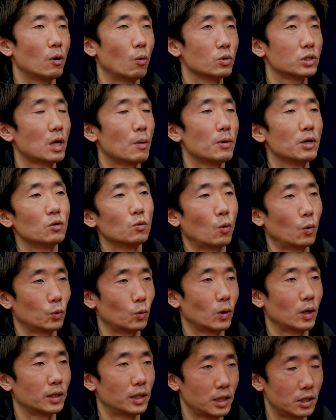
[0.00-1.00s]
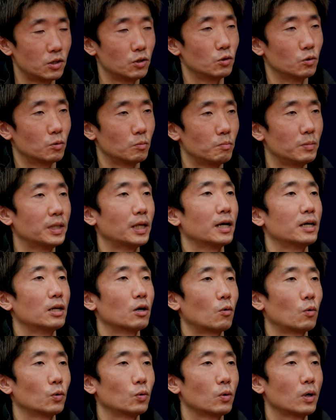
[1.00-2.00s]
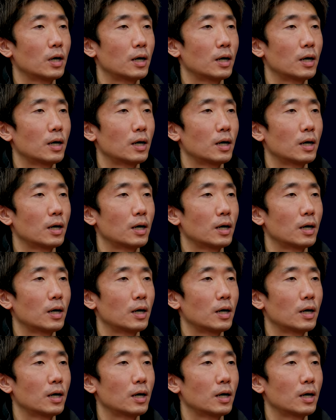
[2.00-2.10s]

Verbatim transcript: 収めることができるみたいなこと